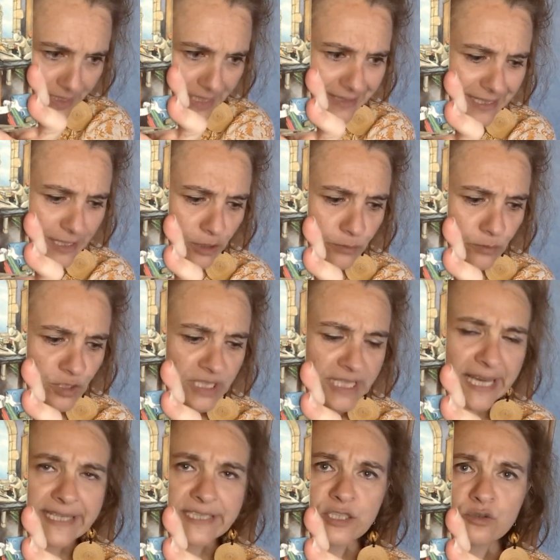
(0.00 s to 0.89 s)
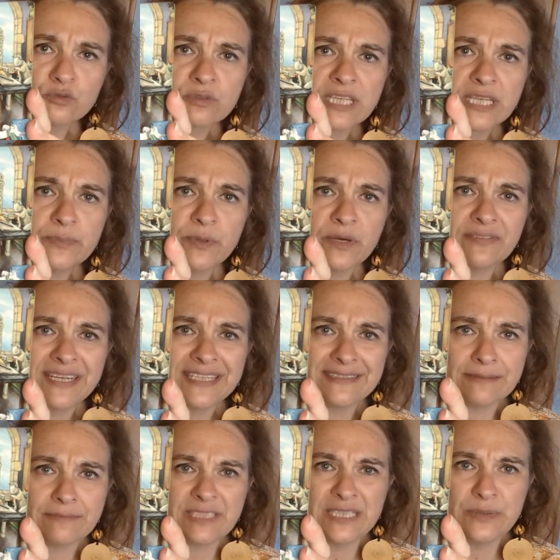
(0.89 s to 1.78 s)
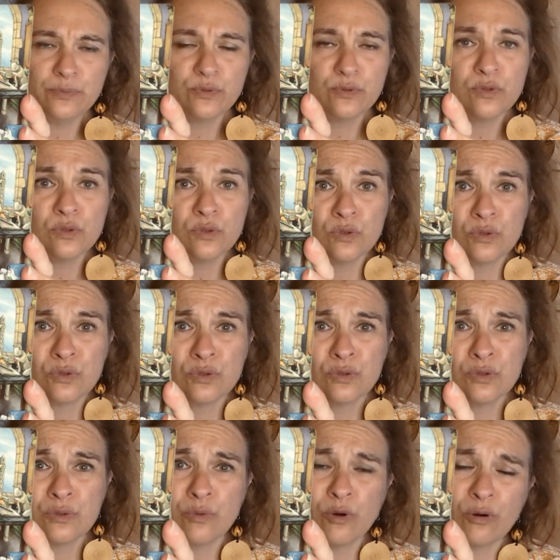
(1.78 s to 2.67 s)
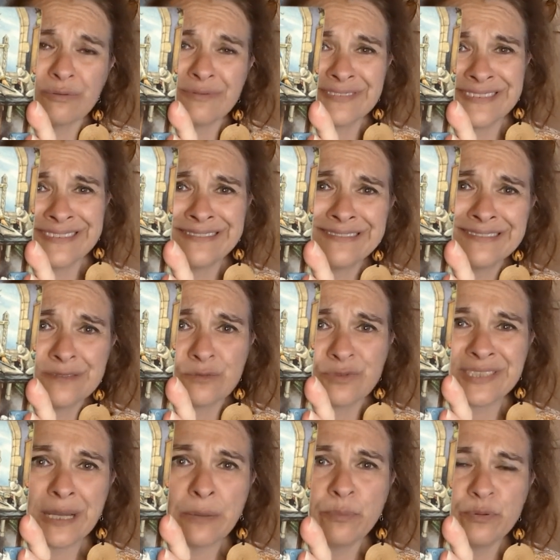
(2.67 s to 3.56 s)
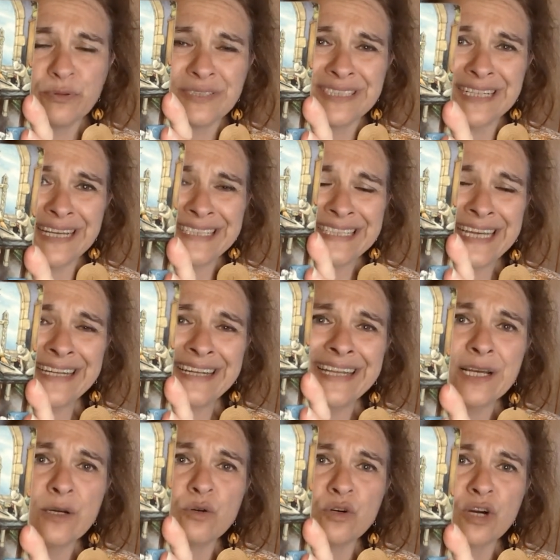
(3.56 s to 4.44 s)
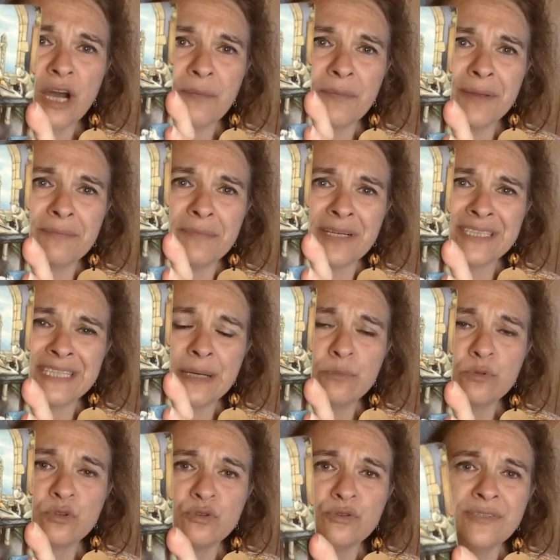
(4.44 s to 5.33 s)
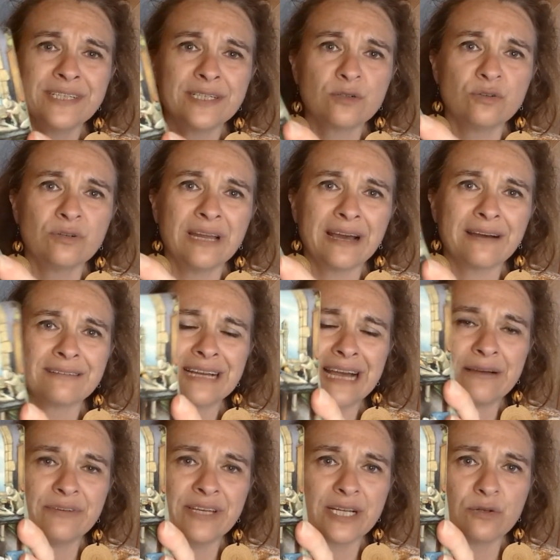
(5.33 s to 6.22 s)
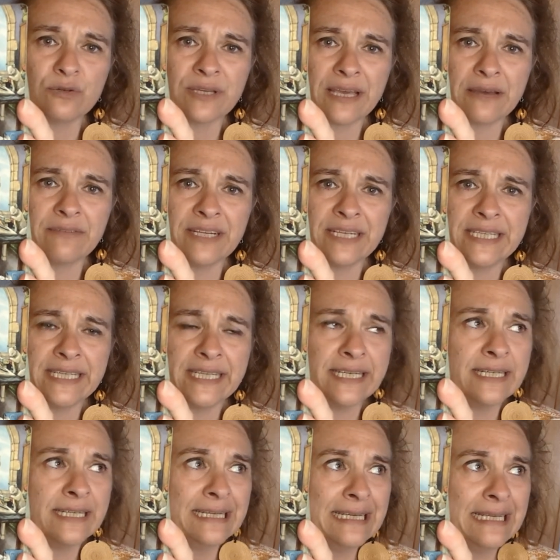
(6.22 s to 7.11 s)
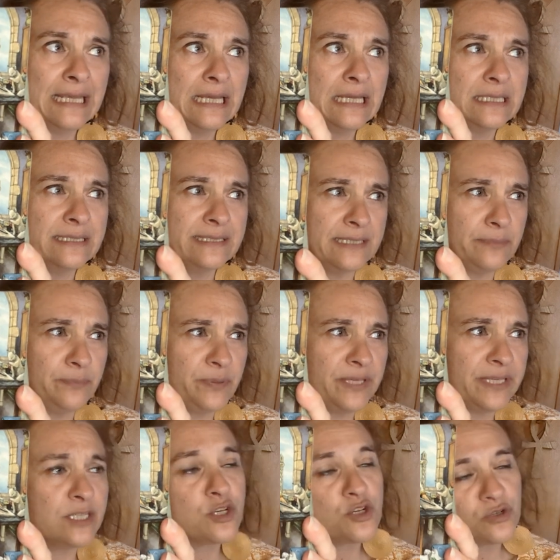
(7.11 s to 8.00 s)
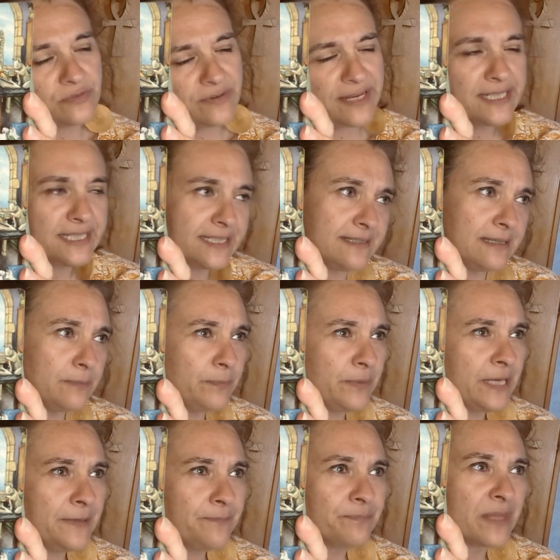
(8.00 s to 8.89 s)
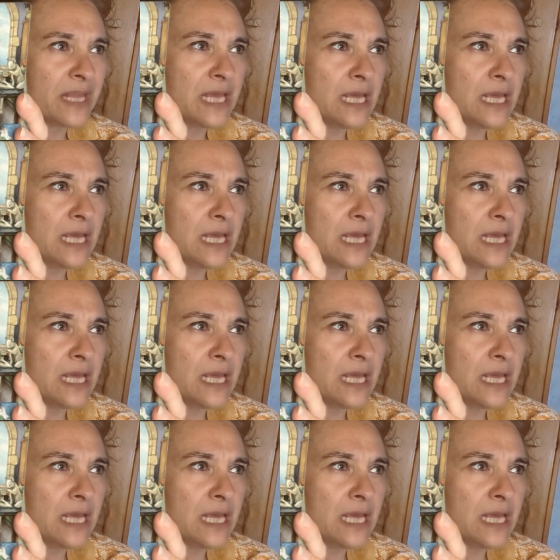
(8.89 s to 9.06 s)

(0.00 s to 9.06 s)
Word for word: Des communications qui peuvent être un petit peu... Euh, bon, euh, on s'impose Il y a de l'ego quand même. Il y a beaucoup d'ego là hein, avec le cavalier d'épée, chevalier d'épée.